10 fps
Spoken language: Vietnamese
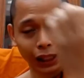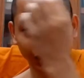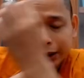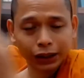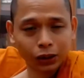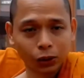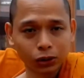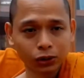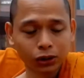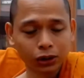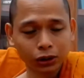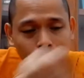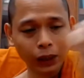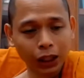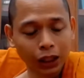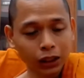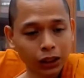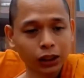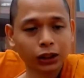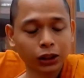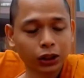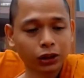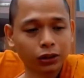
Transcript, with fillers: chạy ra khỏi đối tượng đó chúng ta ở yên